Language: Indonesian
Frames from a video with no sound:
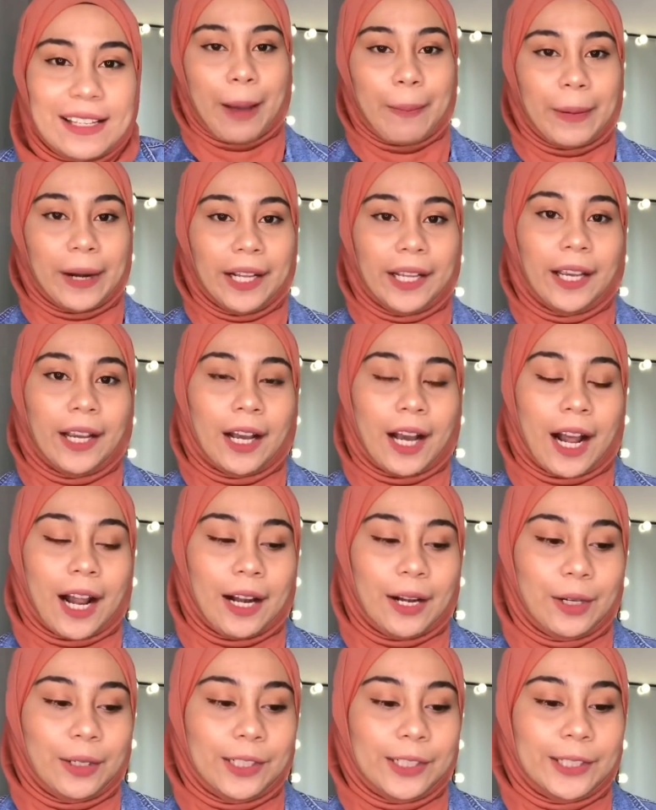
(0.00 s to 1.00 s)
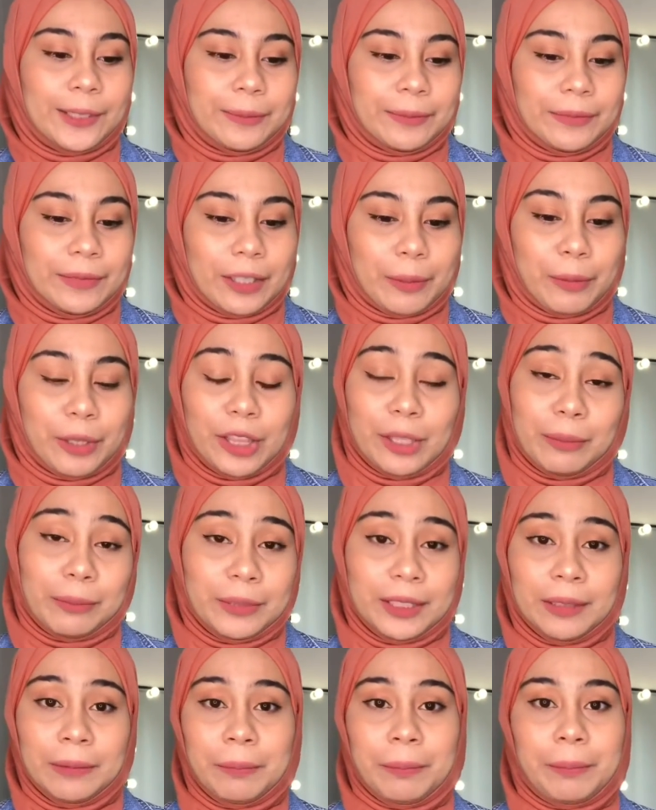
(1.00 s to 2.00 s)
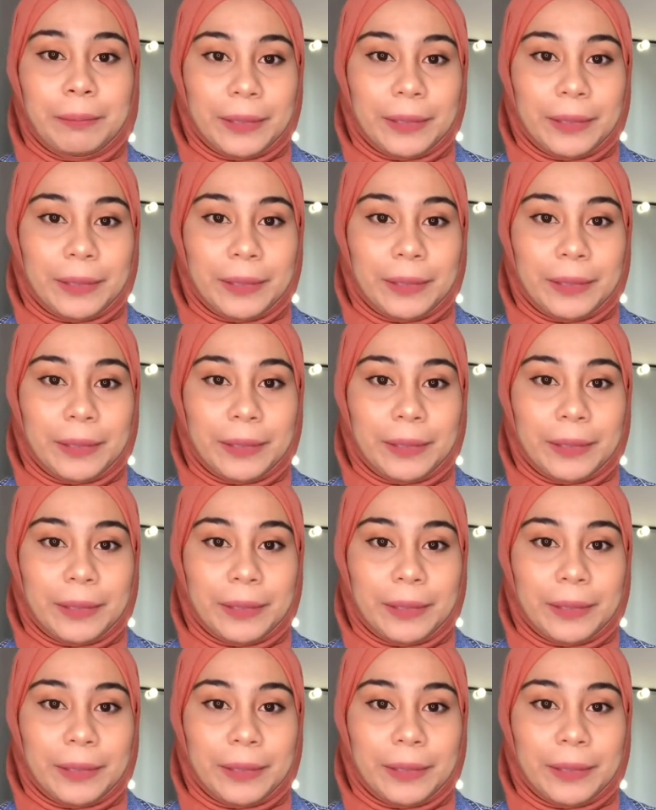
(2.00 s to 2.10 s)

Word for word: Apalagi kalau teman-teman